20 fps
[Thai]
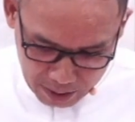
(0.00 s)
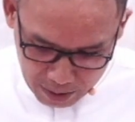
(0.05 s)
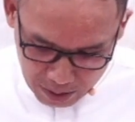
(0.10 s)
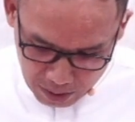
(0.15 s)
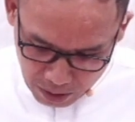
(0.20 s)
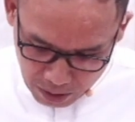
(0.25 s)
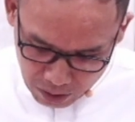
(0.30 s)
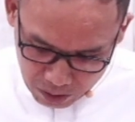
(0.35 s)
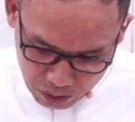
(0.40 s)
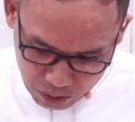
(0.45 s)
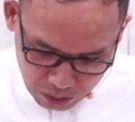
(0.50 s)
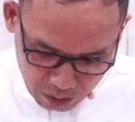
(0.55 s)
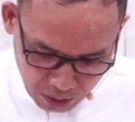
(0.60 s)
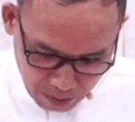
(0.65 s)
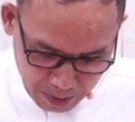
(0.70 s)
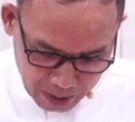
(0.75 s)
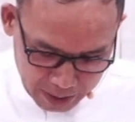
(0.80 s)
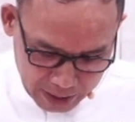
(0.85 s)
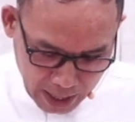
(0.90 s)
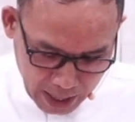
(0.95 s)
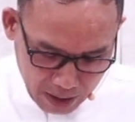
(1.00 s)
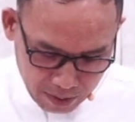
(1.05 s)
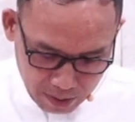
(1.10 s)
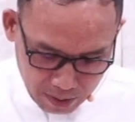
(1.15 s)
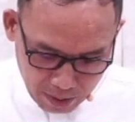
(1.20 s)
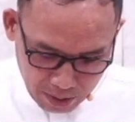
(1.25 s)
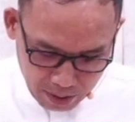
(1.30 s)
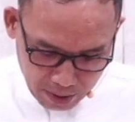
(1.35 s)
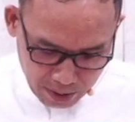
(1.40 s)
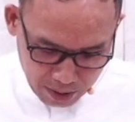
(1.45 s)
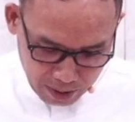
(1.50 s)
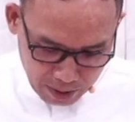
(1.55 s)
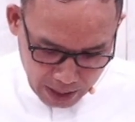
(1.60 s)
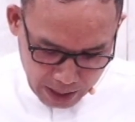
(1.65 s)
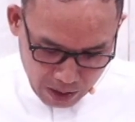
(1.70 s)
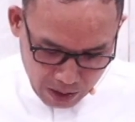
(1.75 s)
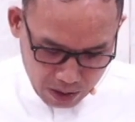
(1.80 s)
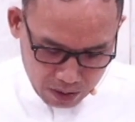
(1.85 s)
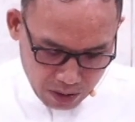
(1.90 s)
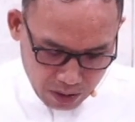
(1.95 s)
ร้องทูลต่อพระเจ้า ในข้
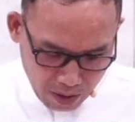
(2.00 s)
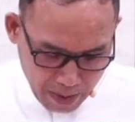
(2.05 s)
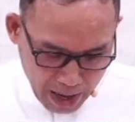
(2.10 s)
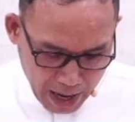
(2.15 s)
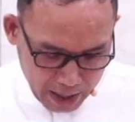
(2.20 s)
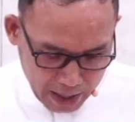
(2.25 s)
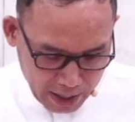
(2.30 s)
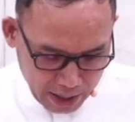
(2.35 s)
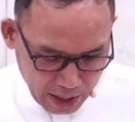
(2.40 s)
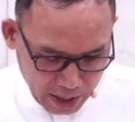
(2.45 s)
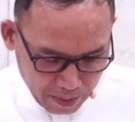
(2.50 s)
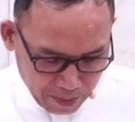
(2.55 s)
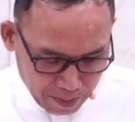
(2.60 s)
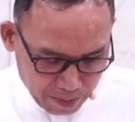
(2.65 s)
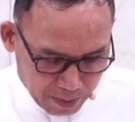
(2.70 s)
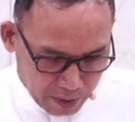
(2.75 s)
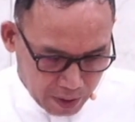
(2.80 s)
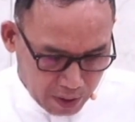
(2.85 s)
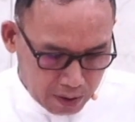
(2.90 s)
อต่อมานะครับพี่น้อง